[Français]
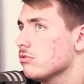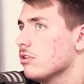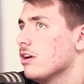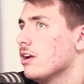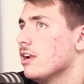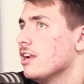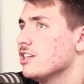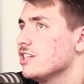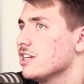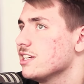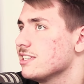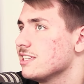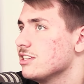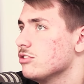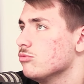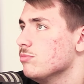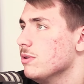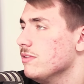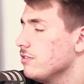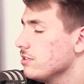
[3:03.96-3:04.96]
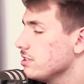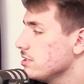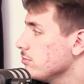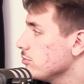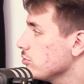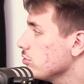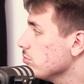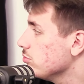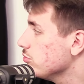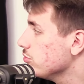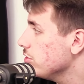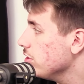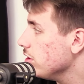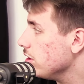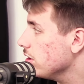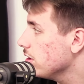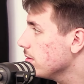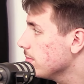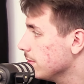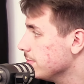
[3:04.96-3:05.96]
à l'Ajax qui joue pas forcément que
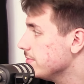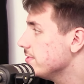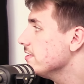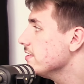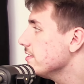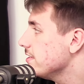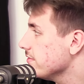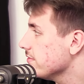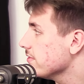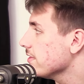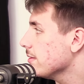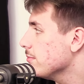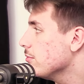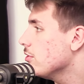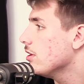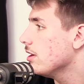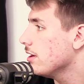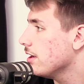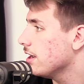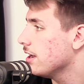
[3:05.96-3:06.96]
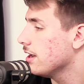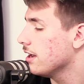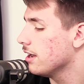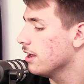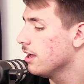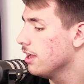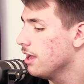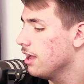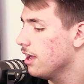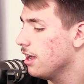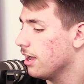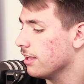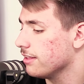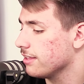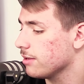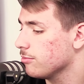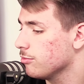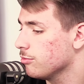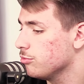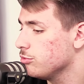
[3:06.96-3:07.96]
buteur, même si c'est vraiment un,
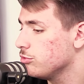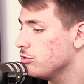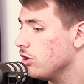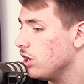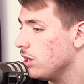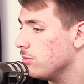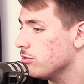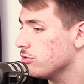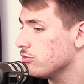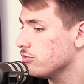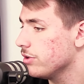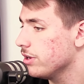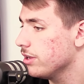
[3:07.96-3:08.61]
très bon buteur. et peut Après,